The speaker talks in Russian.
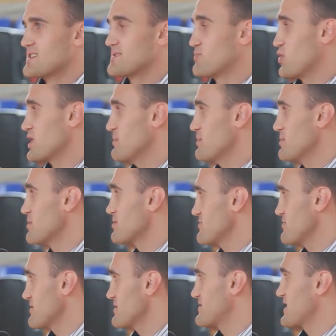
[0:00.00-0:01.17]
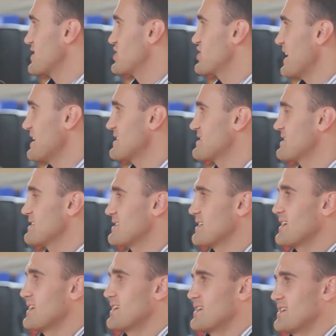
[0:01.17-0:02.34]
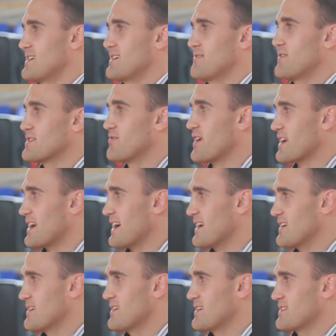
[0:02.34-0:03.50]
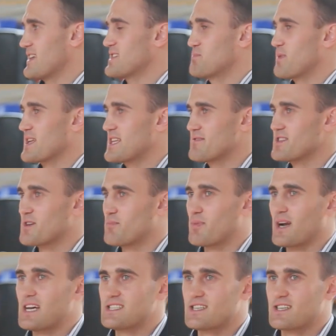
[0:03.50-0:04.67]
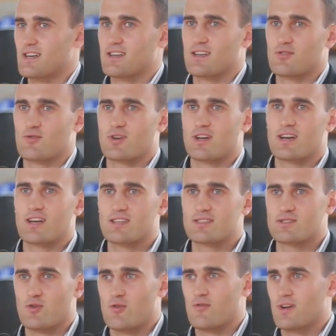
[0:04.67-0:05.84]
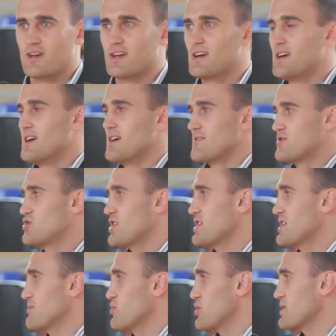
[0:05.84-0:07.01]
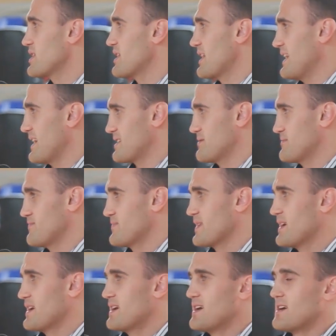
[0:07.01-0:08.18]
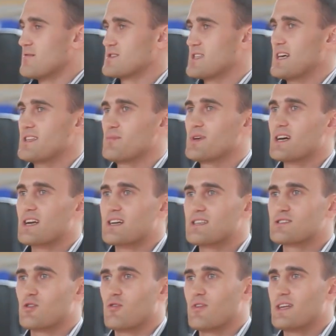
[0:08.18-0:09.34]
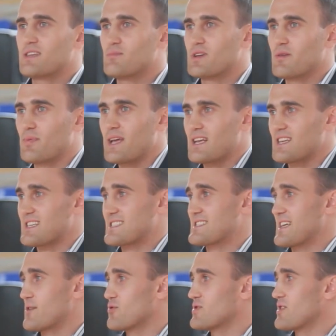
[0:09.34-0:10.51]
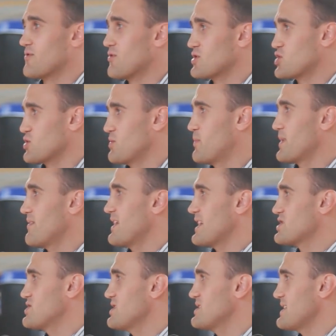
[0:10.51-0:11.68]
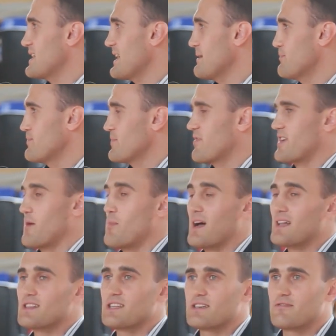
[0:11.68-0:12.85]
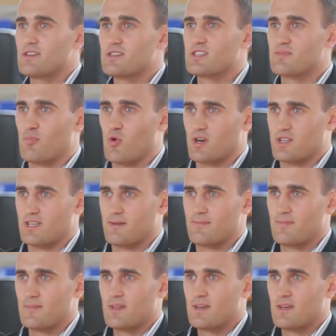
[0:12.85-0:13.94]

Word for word: С многими мы встречались э, во дворах, на спортивных праздниках, которые организовывали в течение многих лет знаете, мы организовывали эти мероприятия с целью того, чтобы привлечь детей в командные виды спорта,